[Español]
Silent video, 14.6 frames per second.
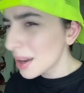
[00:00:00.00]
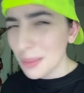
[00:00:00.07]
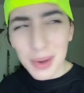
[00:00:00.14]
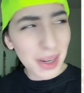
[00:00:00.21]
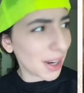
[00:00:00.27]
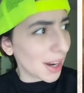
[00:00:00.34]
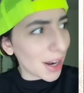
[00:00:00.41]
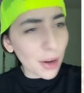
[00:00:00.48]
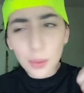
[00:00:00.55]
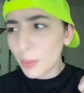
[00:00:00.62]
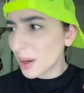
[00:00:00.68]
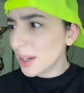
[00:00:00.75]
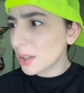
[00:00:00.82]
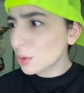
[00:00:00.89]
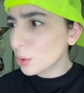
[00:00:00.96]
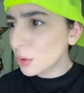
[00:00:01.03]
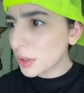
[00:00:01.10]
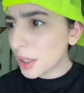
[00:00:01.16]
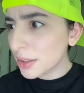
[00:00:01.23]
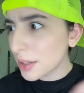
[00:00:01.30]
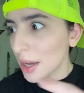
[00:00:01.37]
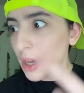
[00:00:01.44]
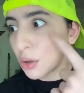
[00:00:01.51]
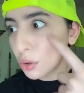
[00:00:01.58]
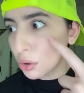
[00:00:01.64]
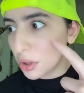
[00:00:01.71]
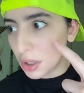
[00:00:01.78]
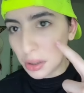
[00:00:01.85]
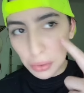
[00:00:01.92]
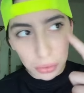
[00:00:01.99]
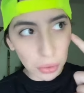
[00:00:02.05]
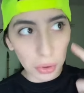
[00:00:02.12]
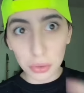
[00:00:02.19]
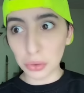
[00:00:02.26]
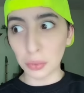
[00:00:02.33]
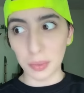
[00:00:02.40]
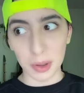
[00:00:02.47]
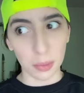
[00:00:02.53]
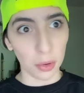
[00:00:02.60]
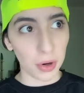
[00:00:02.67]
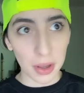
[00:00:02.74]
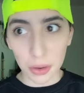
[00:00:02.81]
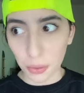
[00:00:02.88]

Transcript: regalaron varias cosas y uno tenía un ojo súper morado.